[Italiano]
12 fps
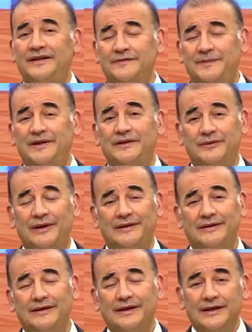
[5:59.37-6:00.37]
attenti
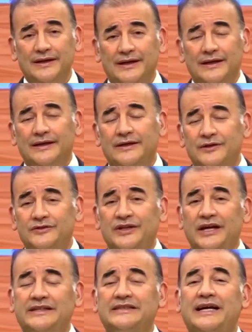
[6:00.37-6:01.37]
nella nostra vita
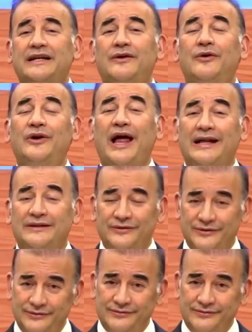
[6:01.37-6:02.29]
spirituale, state